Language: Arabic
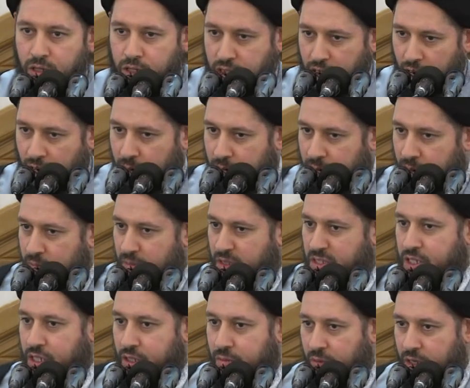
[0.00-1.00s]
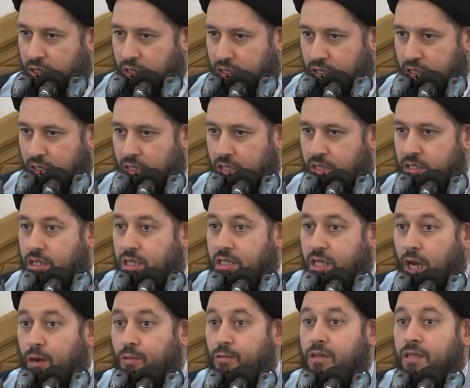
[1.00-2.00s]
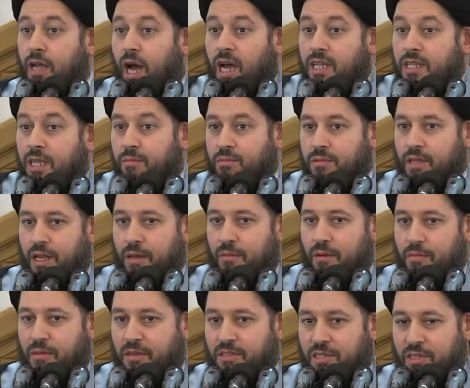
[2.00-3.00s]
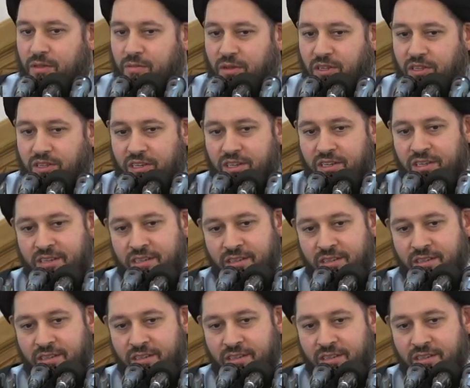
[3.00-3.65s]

طلب المزيد منك تتعود عدم طلب المزيد منك